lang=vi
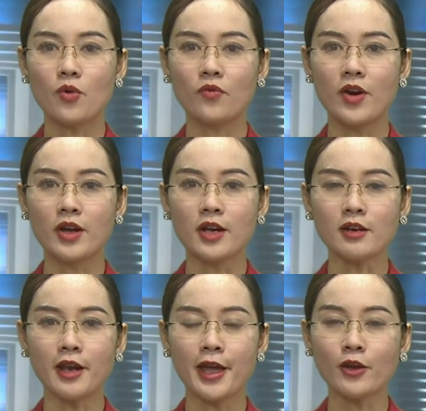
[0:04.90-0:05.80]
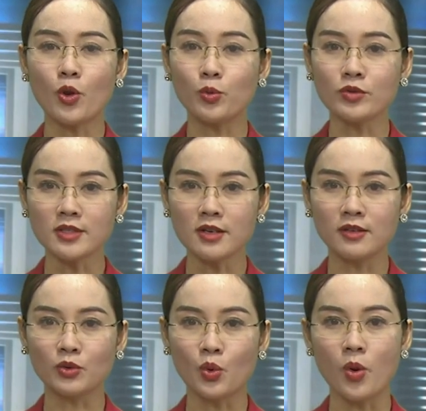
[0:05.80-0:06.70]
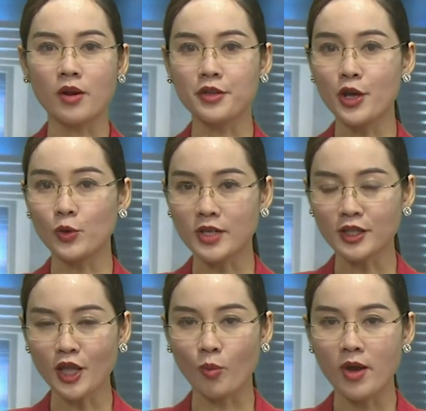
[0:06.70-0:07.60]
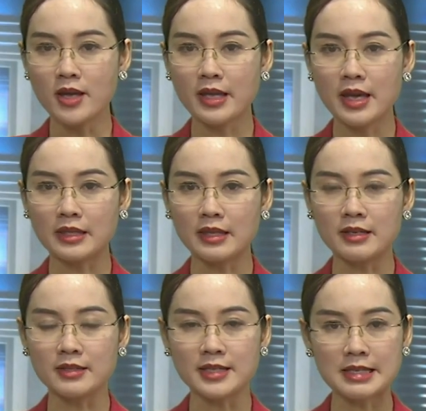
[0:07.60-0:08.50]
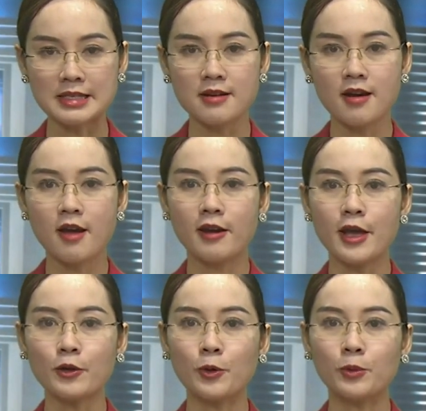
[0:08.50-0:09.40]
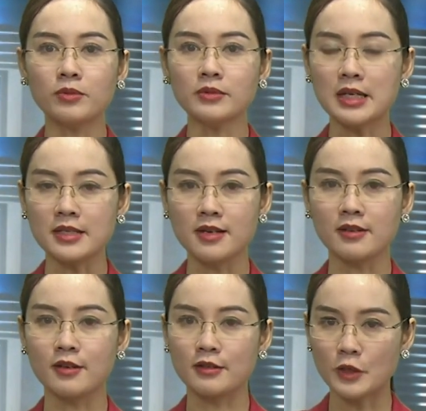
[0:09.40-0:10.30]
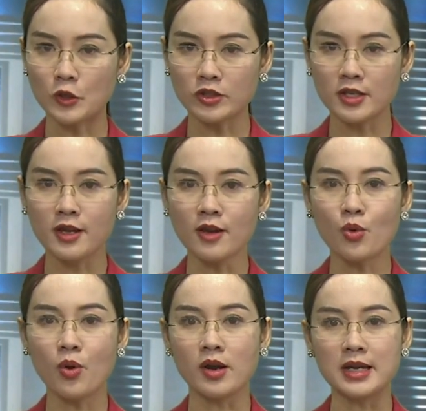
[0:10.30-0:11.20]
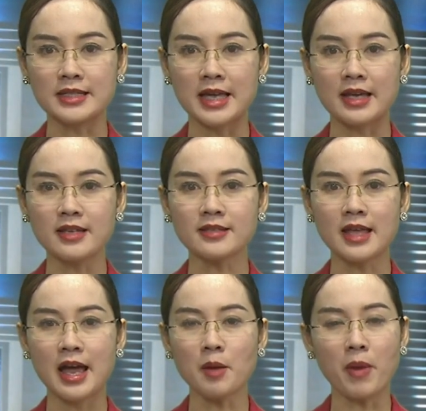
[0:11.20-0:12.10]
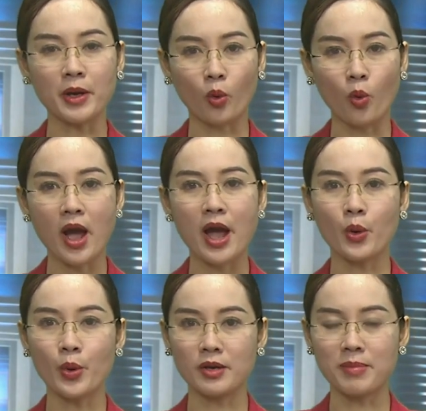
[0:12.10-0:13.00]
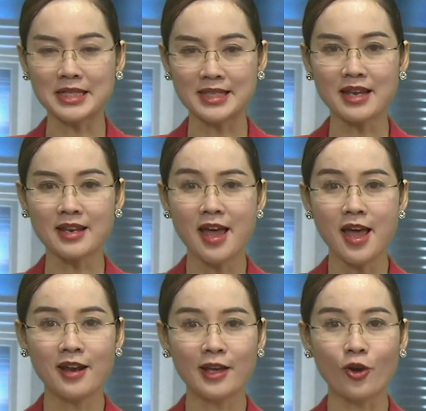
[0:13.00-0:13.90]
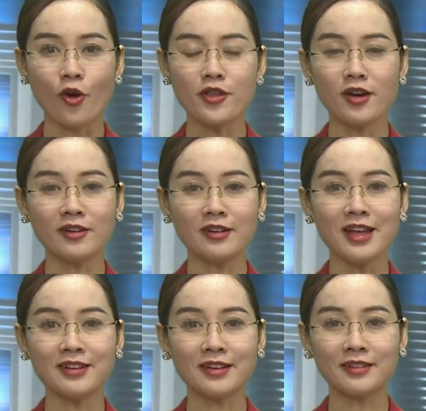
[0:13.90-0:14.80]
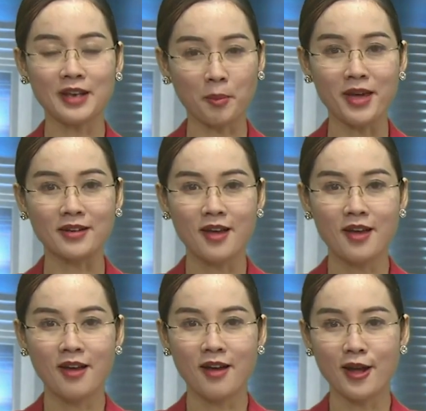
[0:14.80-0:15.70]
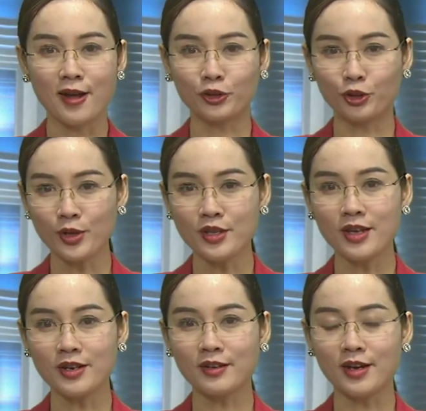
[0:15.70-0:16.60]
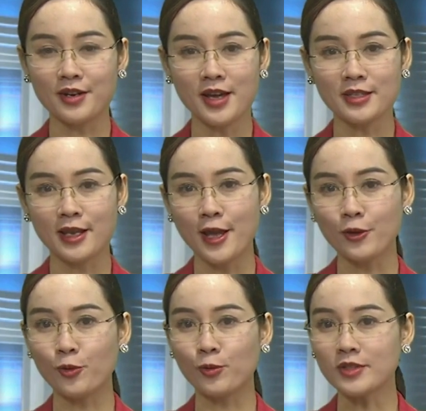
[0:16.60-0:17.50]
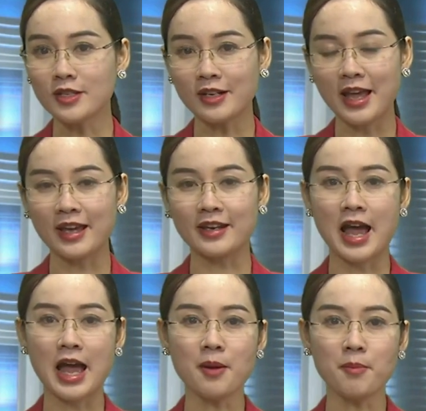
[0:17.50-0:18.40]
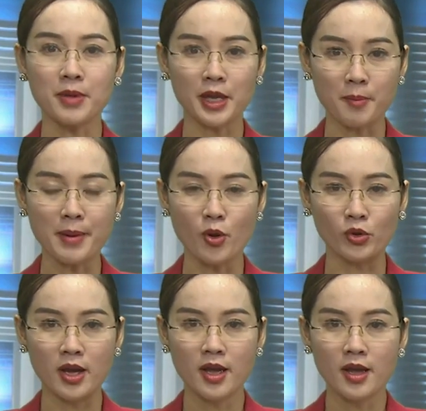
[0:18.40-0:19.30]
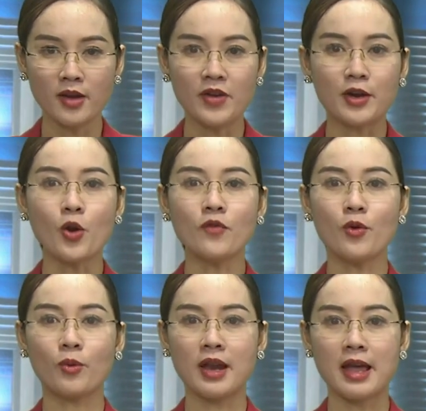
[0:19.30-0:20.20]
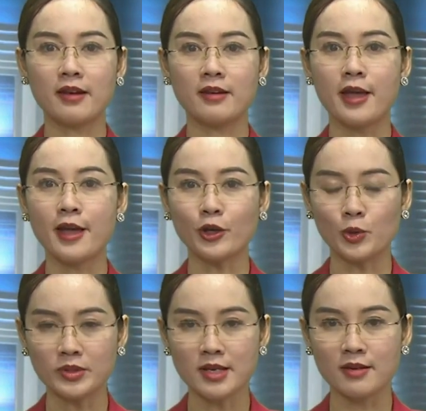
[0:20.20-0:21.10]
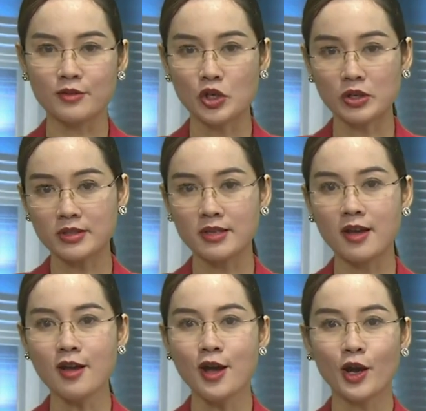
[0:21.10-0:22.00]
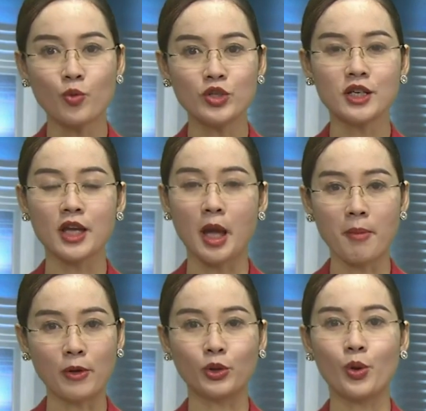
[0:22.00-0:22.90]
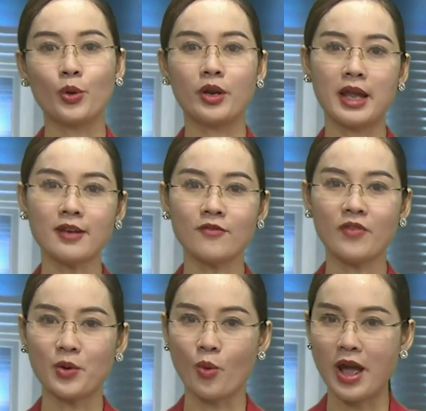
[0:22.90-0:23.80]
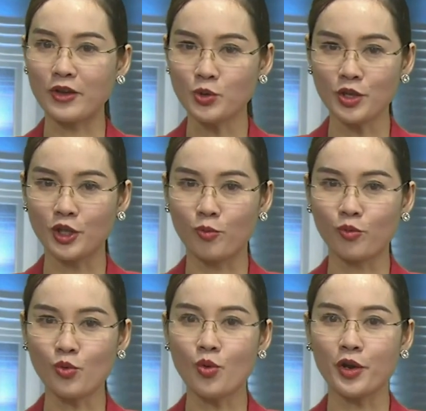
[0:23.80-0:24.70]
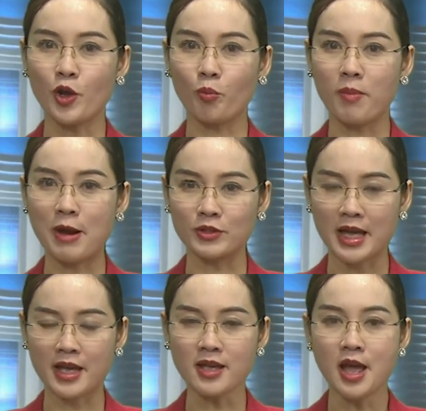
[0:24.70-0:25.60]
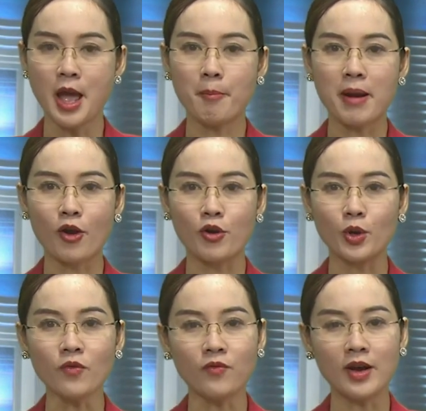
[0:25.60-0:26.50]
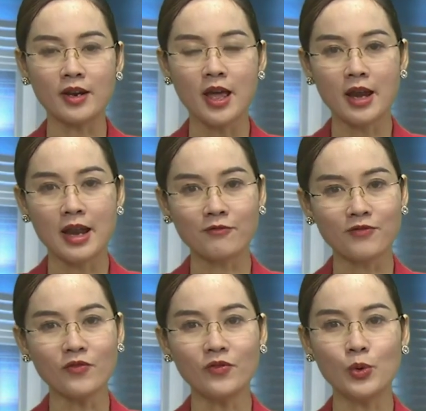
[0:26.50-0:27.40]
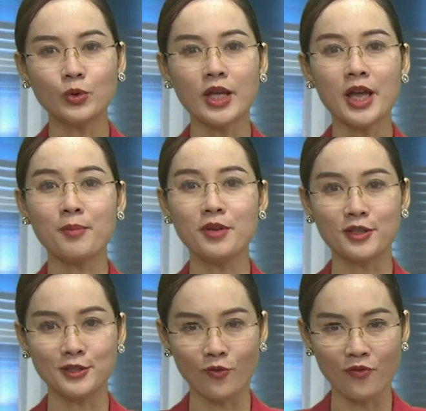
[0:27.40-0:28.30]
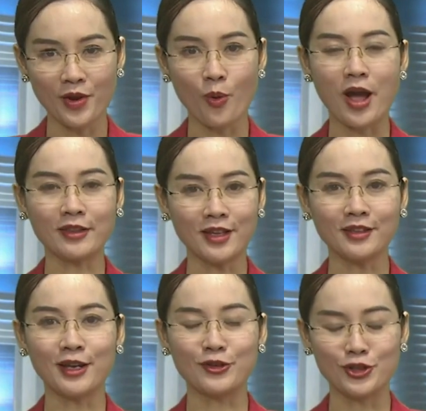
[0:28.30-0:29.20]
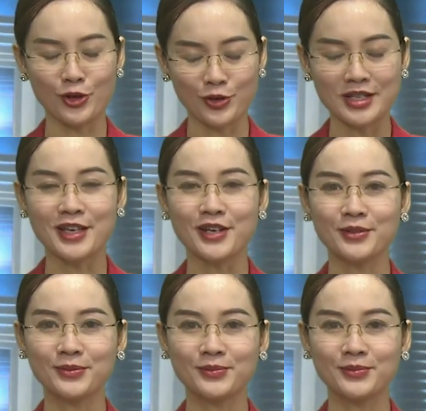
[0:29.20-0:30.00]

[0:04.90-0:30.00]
Cùng với các lễ cúng rừng của nhiều dân tộc thì từ xa xưa lễ cúng thần rừng Doong Sía của người Giáy xã Bản Qua, huyện Bát Xát lại có những nét đặc biệt. À, tuy nhiên gần đây thì lễ cúng rừng này đã bị mai một. Việc khôi phục lại lễ cúng rừng Doong Sía không chỉ bảo tồn nét văn hóa truyền thống của đồng bào Giáy mà còn góp phần làm phong phú thêm đời sống văn hóa tinh thần cho nhân dân.